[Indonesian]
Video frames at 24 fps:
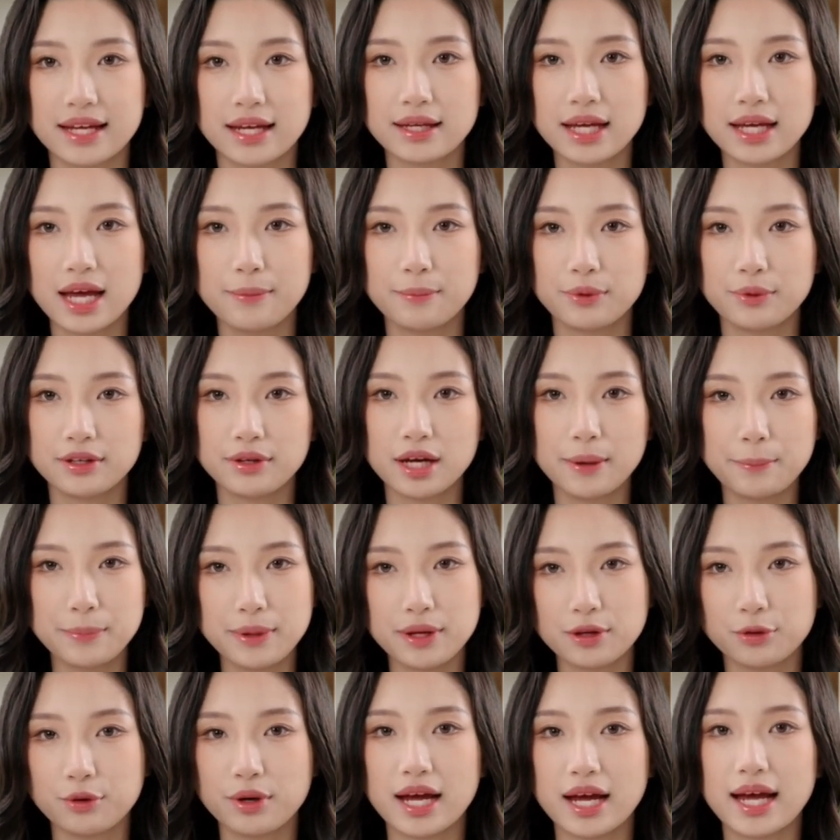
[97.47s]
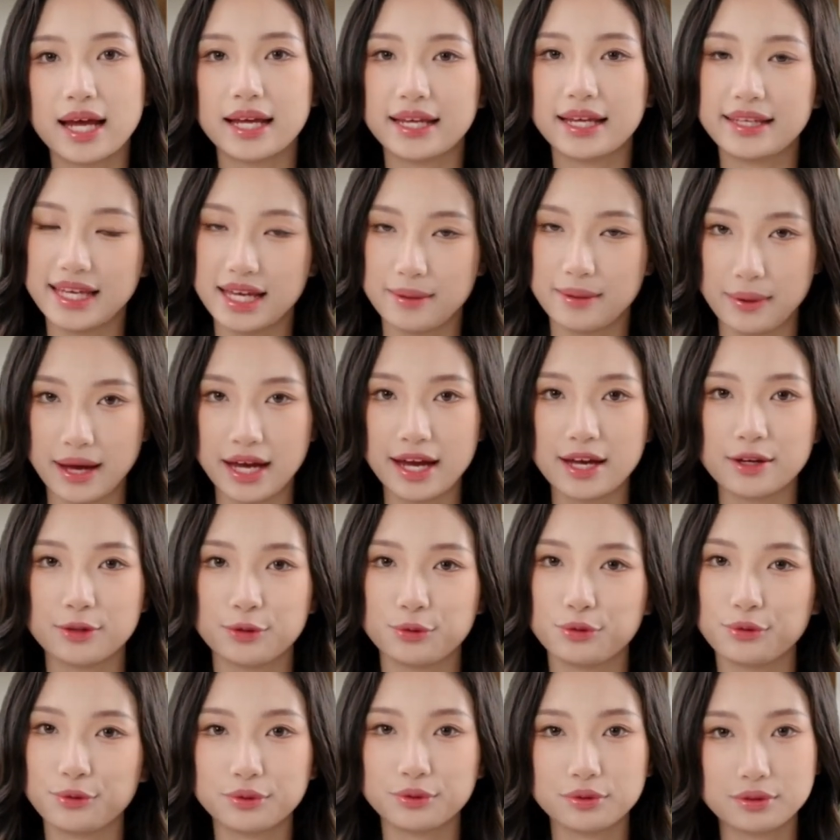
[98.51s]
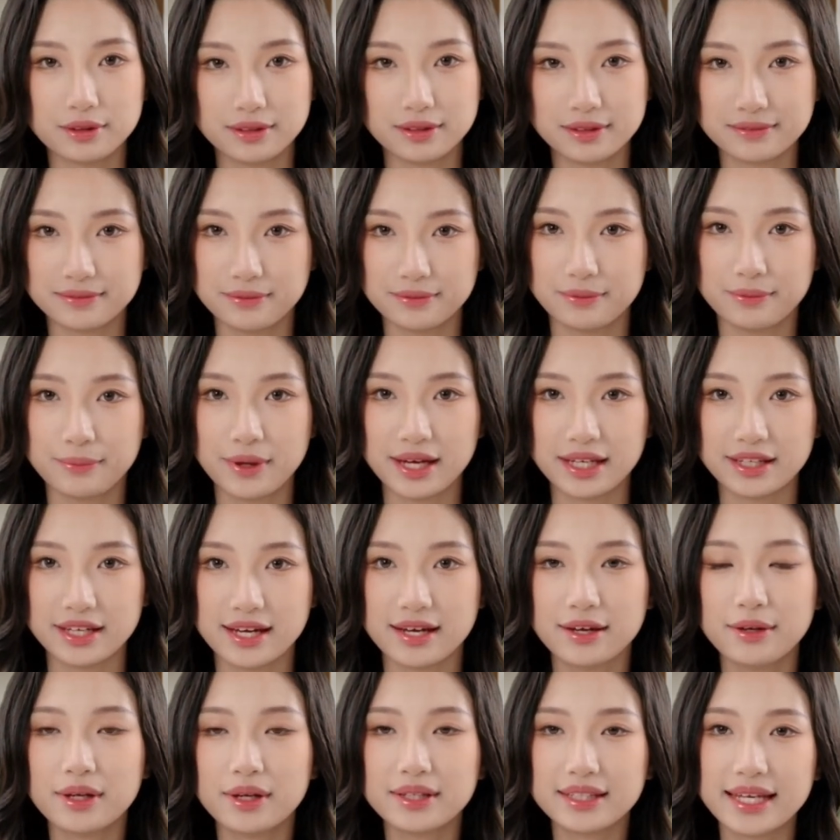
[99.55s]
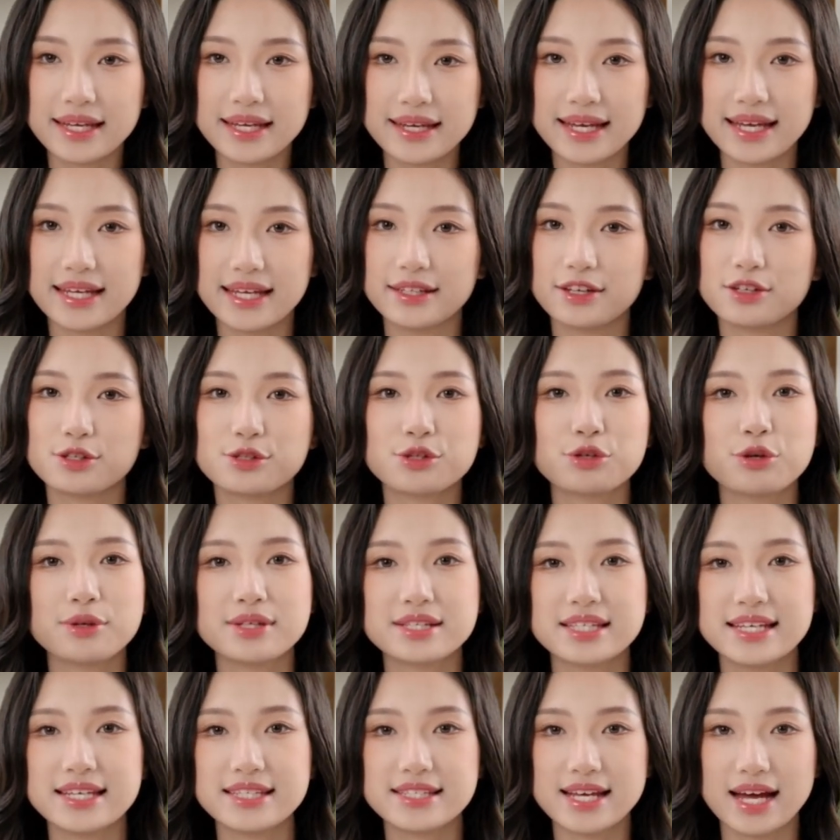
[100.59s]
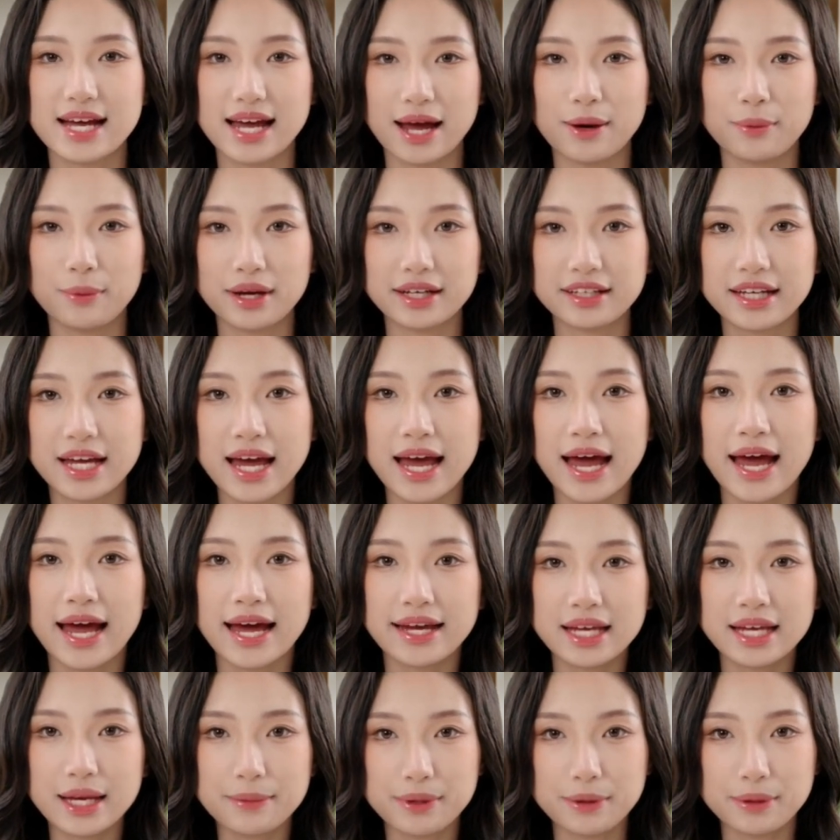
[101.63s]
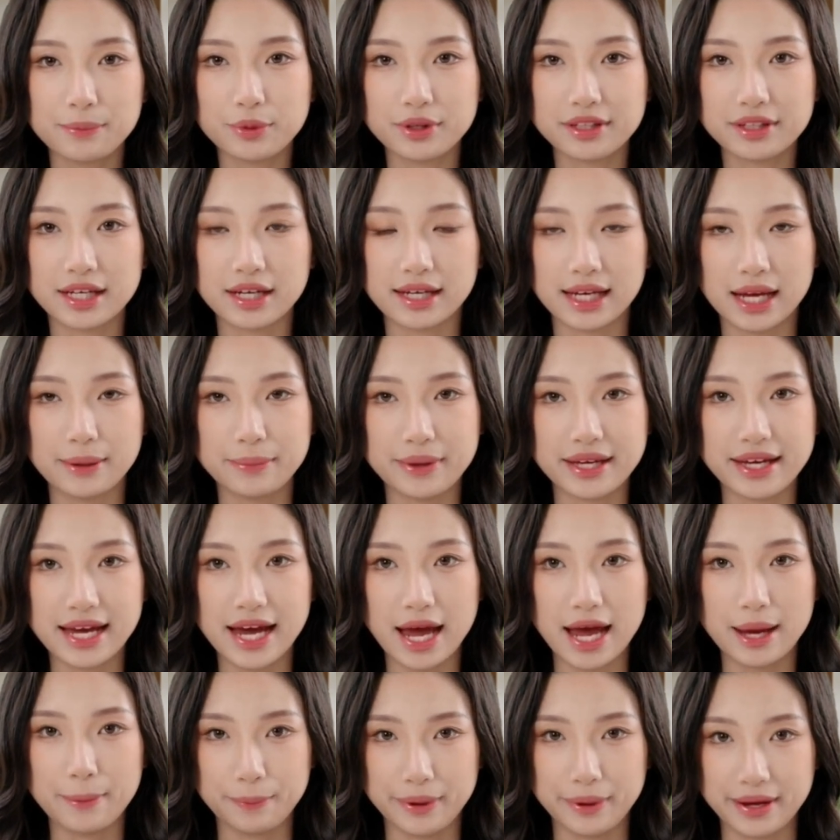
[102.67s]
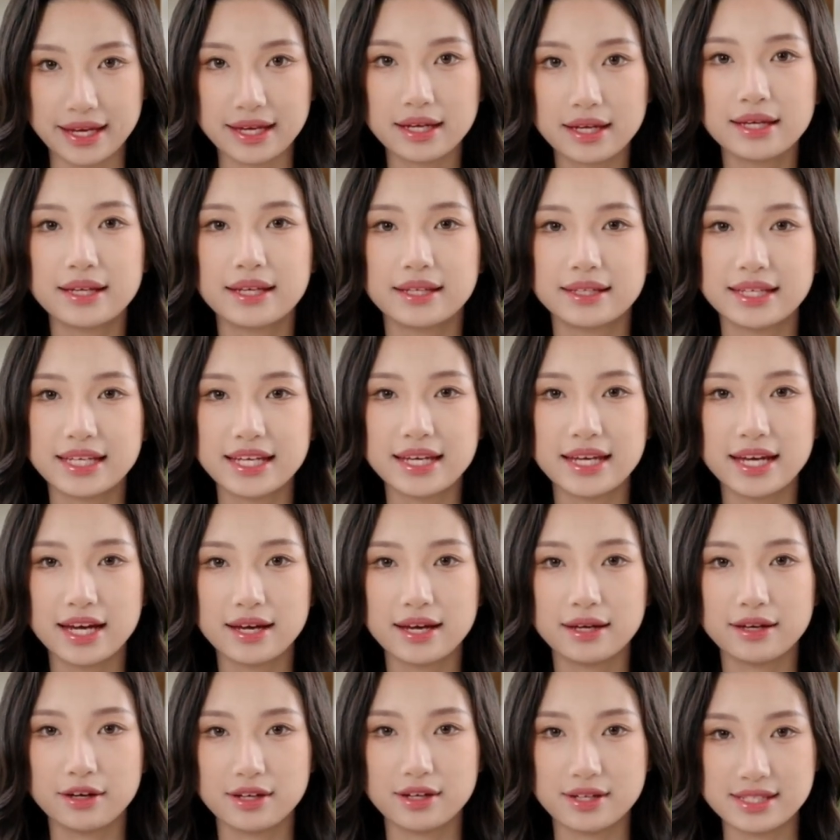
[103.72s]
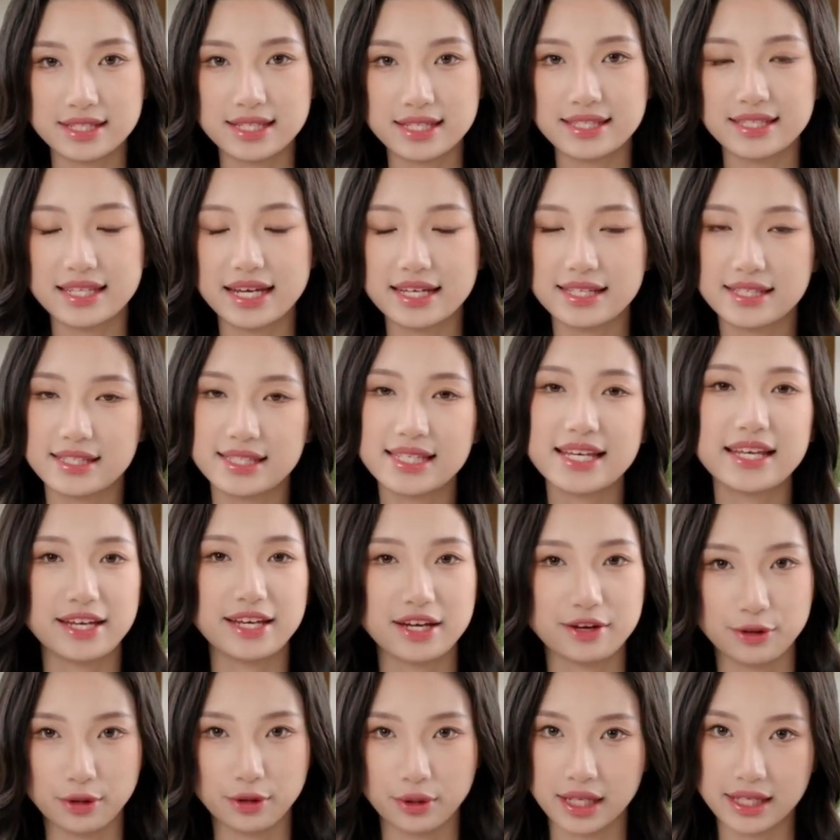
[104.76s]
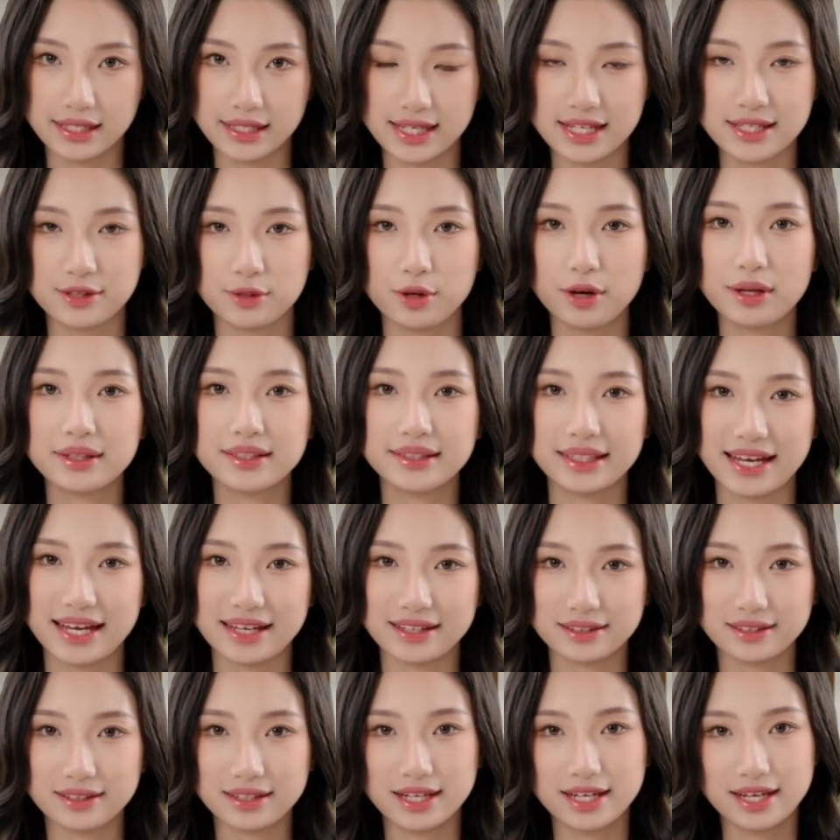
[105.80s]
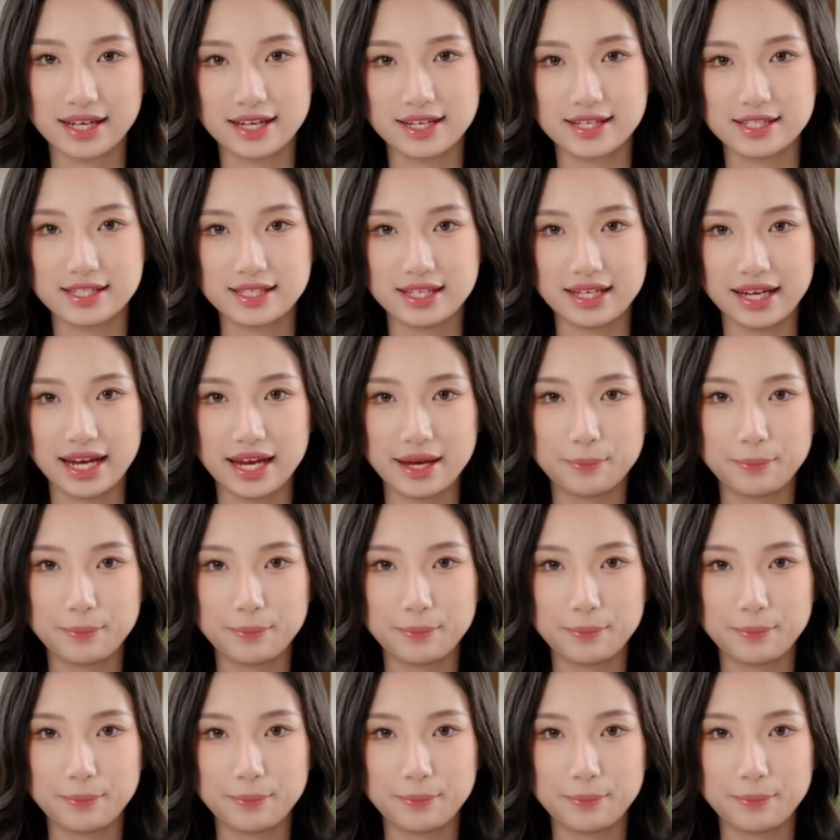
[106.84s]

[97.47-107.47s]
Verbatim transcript: Kamu nggak perlu alat yang mahal dulu. Banyak konten kreator sukses yang awalnya hanya bermodal kamera HP. 3. Konsistensi dan kualitas konten. Selain